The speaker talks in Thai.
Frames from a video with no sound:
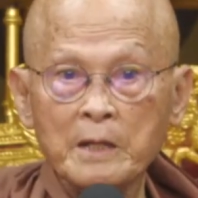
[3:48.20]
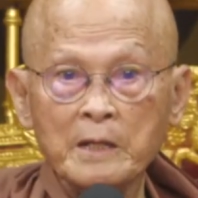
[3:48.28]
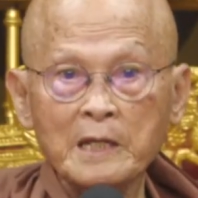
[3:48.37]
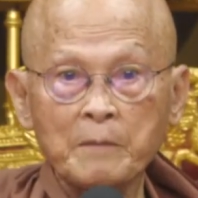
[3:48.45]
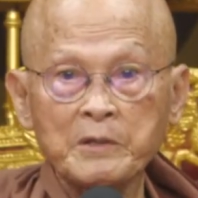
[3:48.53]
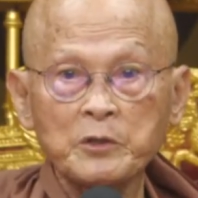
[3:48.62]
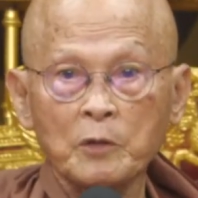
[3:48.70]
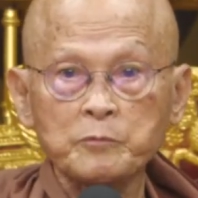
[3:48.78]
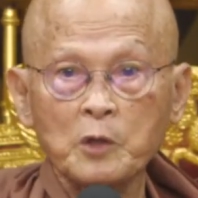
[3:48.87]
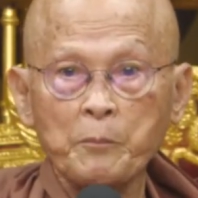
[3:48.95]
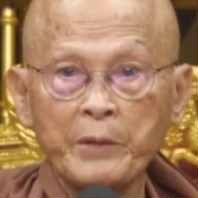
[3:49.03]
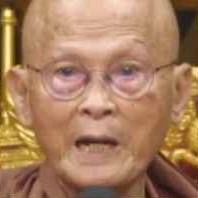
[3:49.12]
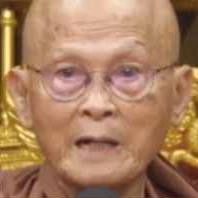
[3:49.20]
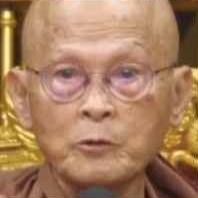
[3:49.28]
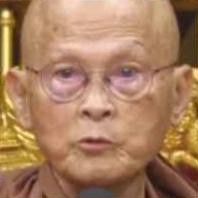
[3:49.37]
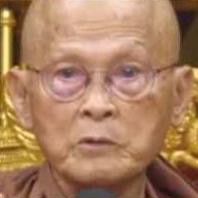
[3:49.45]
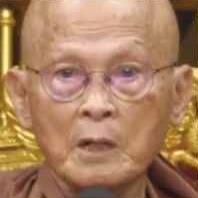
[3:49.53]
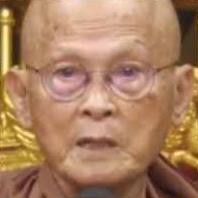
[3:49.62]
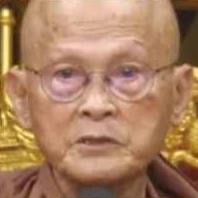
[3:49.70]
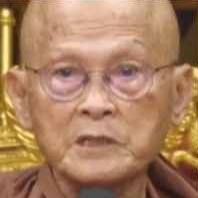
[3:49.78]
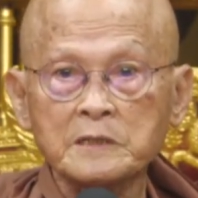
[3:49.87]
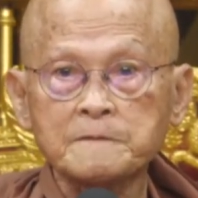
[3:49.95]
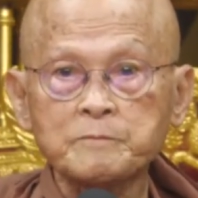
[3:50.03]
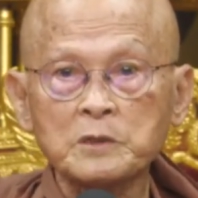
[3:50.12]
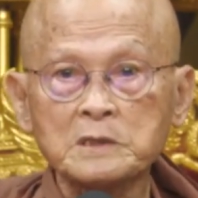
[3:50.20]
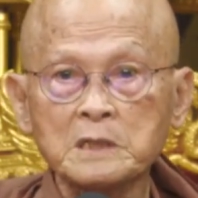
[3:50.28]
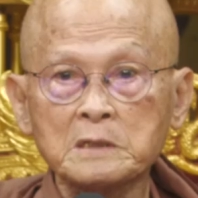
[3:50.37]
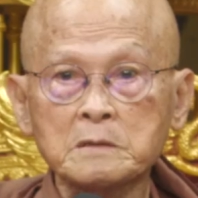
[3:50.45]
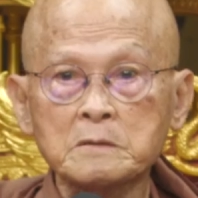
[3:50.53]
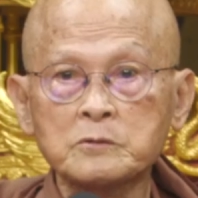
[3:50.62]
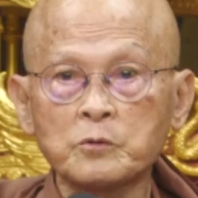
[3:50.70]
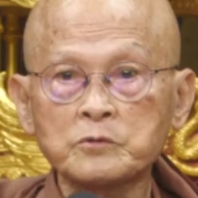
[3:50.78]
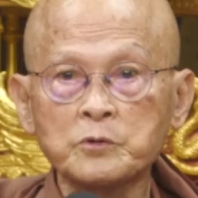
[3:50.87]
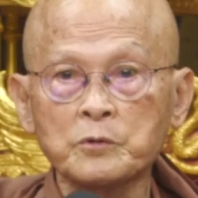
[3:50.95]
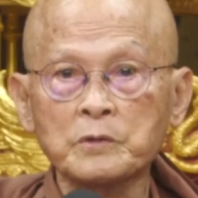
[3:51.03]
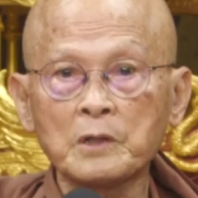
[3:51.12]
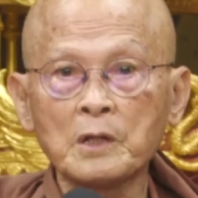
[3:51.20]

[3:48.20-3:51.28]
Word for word: ยังไม่จบต้องเป็นอนุตตรจิต ถึงจะสูงสุด